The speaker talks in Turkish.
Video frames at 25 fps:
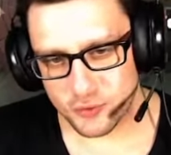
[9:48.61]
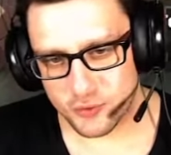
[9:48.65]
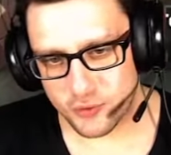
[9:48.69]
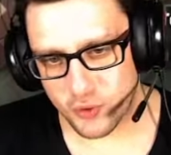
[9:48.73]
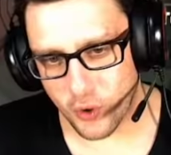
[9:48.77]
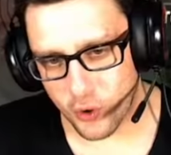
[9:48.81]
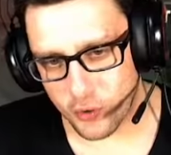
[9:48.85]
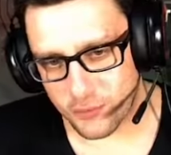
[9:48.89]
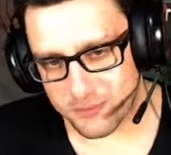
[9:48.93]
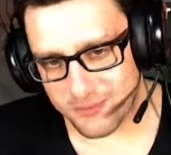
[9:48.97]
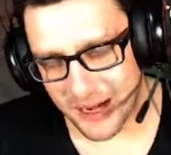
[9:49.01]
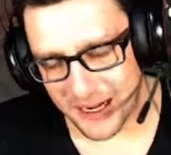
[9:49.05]

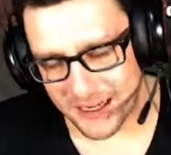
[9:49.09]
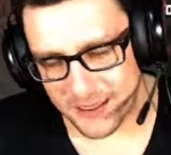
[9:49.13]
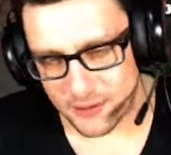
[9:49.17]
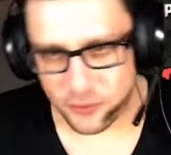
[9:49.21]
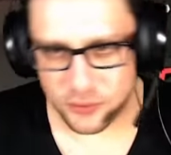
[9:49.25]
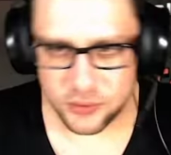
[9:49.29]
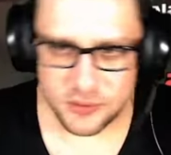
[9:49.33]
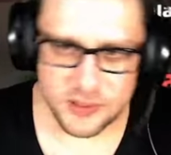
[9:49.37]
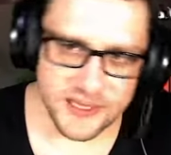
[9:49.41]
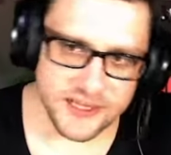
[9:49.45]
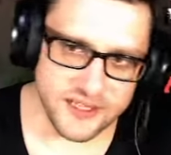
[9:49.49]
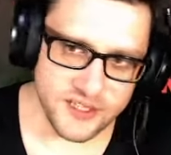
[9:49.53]
Tokmak
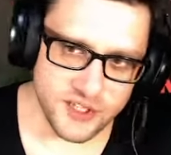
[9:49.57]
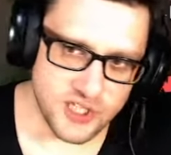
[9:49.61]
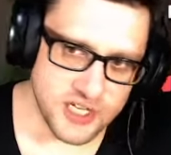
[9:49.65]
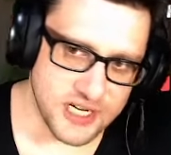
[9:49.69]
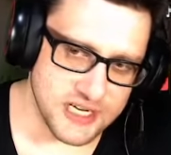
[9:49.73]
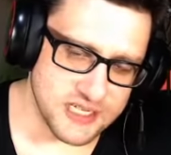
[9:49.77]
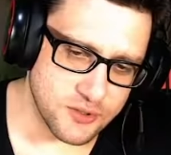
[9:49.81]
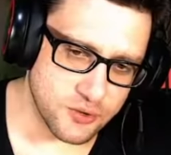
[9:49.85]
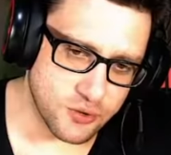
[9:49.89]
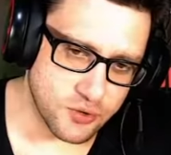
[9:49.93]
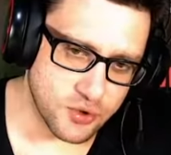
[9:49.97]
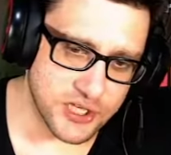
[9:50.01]

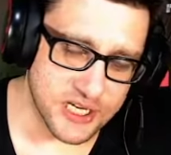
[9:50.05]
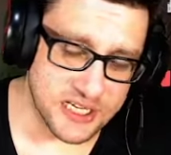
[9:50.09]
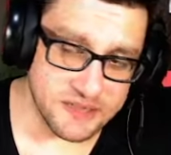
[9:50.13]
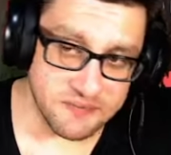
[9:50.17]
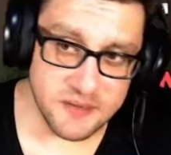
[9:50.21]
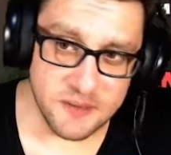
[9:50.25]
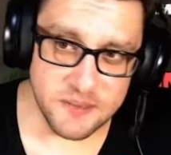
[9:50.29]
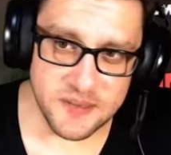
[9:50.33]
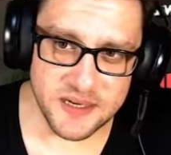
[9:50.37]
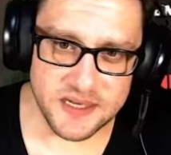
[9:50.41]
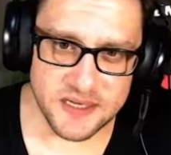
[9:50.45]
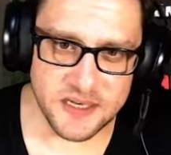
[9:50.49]
kullanacağız
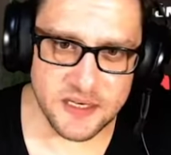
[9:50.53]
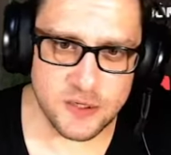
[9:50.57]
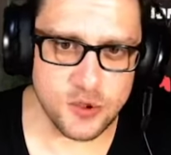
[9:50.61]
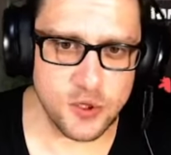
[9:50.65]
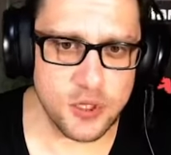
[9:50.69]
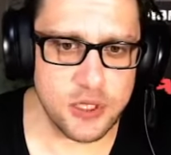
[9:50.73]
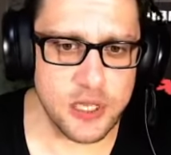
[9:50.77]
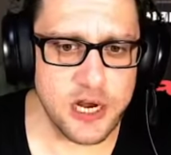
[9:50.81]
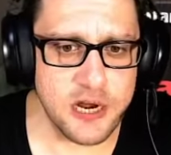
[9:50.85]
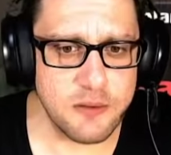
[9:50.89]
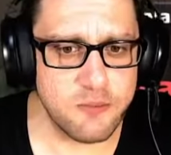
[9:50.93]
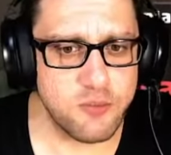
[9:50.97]
kuşatma makinesi
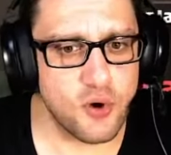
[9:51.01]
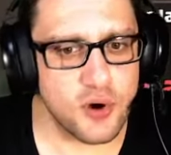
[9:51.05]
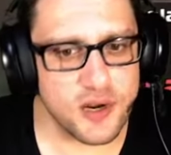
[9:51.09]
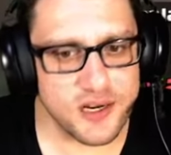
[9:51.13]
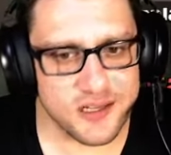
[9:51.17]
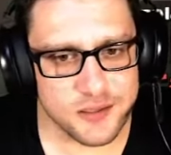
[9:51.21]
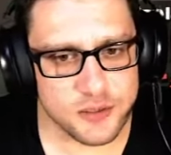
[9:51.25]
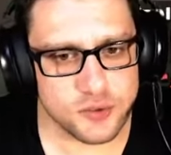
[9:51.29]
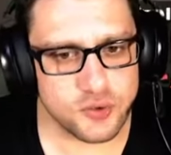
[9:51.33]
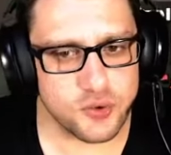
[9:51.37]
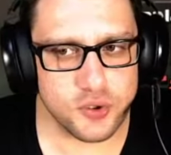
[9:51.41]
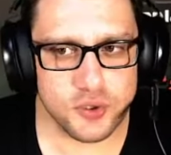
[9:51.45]
olarak. Bu
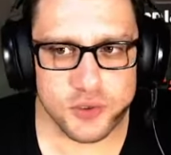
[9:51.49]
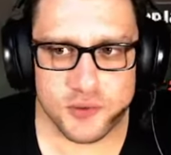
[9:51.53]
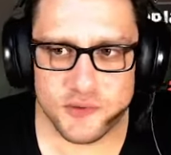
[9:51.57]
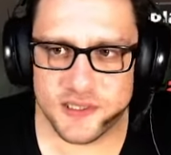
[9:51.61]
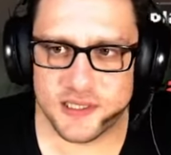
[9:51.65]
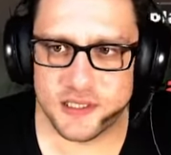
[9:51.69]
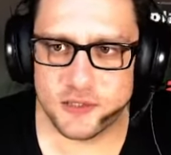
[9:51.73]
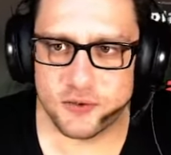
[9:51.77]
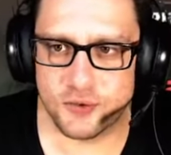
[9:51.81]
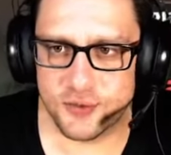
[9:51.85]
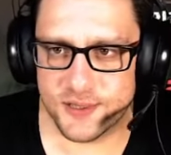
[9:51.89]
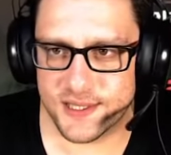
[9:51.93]
arada
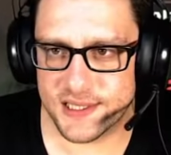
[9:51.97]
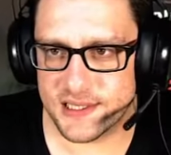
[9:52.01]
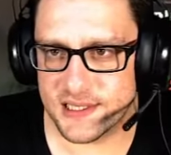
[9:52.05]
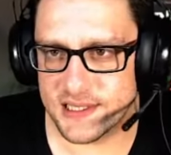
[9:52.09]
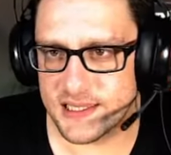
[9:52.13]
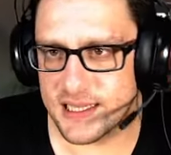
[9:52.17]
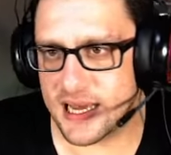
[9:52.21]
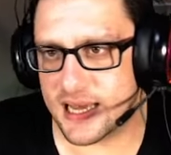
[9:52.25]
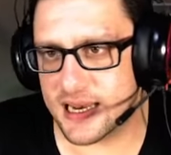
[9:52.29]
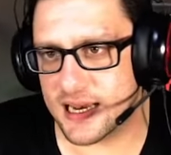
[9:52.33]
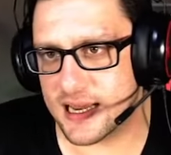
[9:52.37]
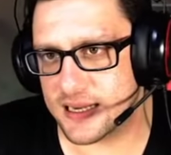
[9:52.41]
turnuvanın
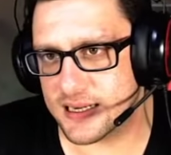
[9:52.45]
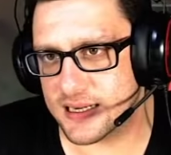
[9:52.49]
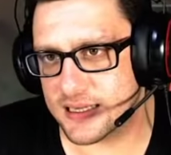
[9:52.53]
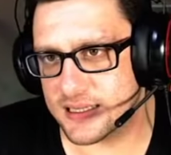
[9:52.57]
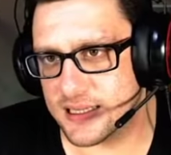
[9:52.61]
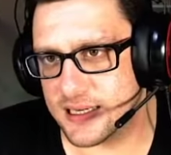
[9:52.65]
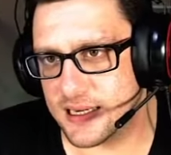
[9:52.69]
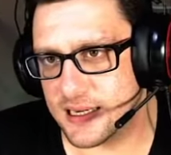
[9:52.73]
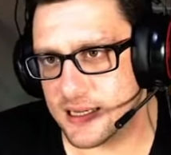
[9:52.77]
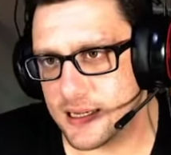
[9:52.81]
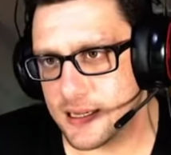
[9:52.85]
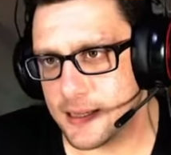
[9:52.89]
kuralıyla
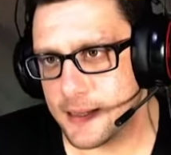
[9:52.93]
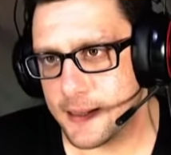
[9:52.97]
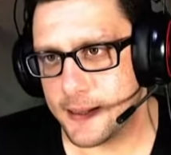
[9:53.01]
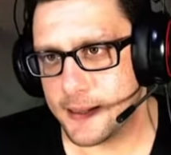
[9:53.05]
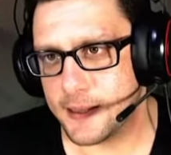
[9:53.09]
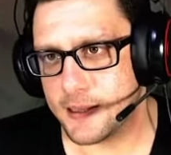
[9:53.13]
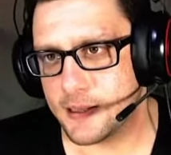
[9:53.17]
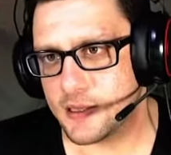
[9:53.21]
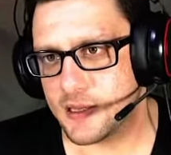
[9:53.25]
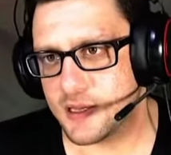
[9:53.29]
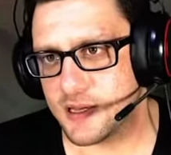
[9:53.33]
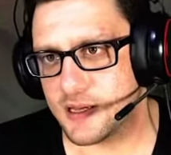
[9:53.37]
alakalı
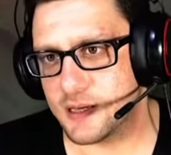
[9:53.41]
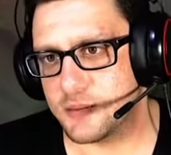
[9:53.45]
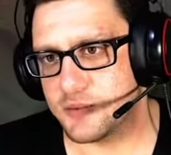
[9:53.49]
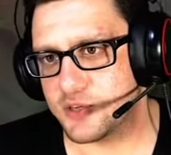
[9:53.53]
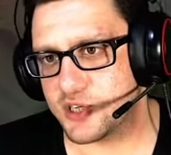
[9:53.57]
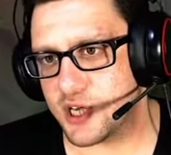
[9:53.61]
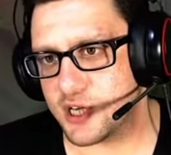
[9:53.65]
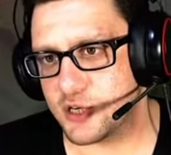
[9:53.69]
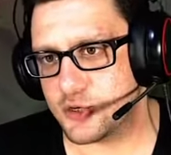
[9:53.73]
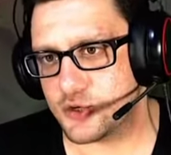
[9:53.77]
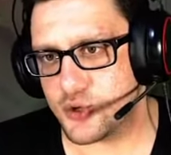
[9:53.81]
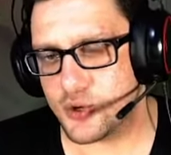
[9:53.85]
e, bir
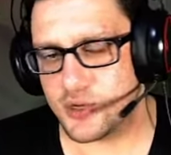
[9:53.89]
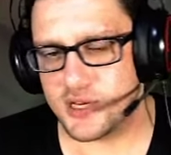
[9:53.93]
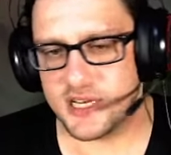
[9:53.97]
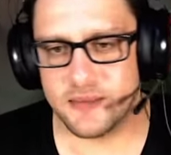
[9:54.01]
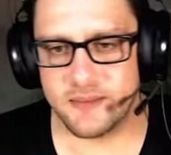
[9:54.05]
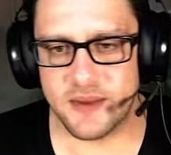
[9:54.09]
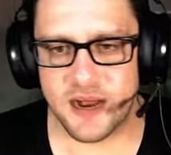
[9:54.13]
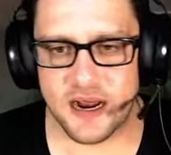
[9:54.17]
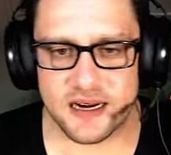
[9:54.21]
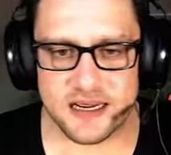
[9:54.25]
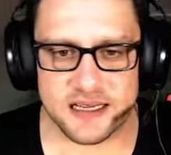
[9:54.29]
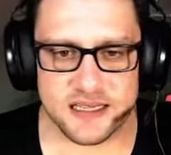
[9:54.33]
şey
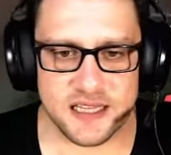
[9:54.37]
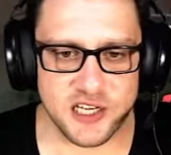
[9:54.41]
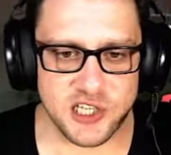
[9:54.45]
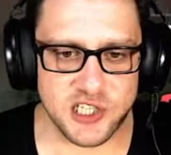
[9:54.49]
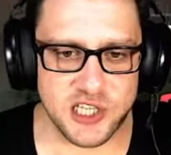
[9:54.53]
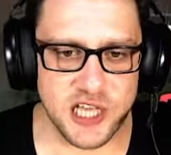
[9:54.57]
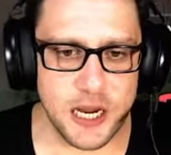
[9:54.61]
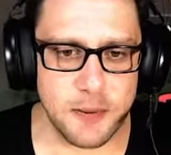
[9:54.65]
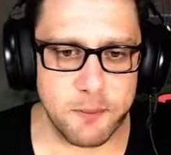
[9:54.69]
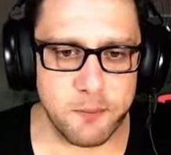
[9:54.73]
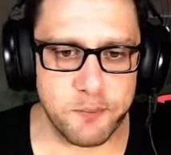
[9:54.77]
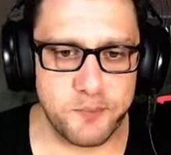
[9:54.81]
söyleyeyim
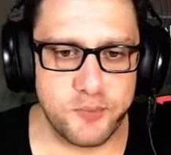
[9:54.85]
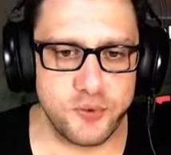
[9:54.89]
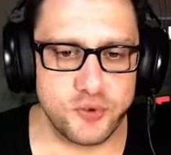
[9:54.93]
arkadaşlar.